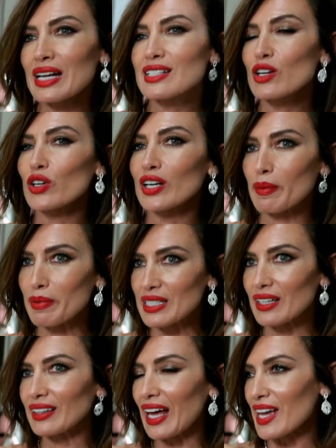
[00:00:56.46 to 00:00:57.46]
más de lo que
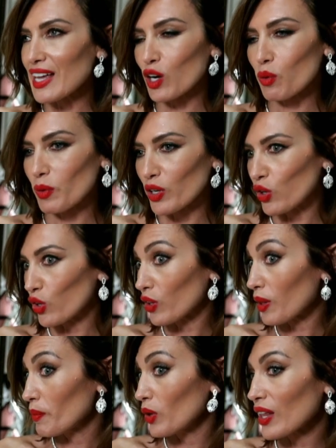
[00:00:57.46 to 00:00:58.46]
representa ella como
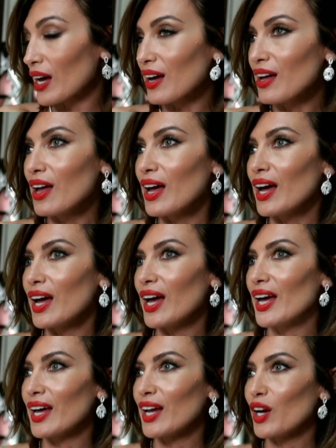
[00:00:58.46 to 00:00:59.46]
icono de moda,
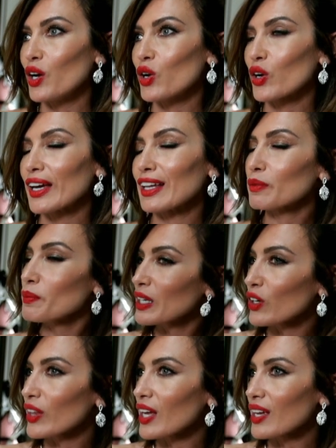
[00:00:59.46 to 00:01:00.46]
eh, lo que
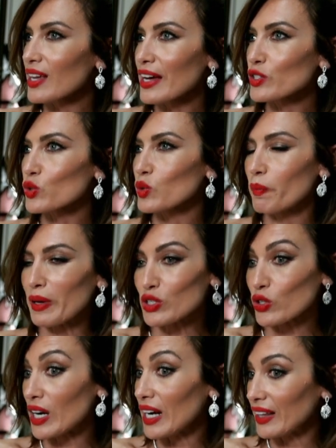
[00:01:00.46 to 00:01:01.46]
admiro de ella es su
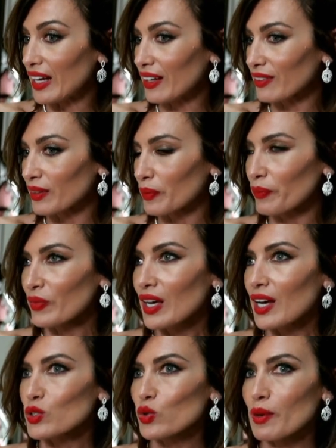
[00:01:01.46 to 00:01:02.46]
personalidad.
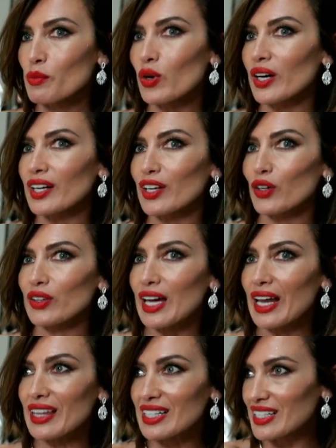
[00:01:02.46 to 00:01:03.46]
Es una mujer que
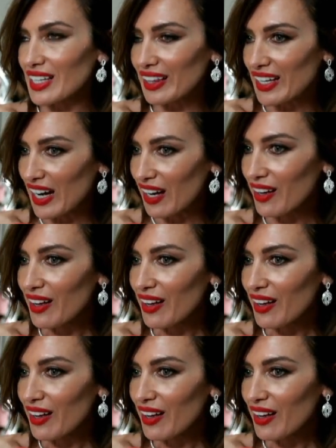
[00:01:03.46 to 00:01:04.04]
odia la desidia,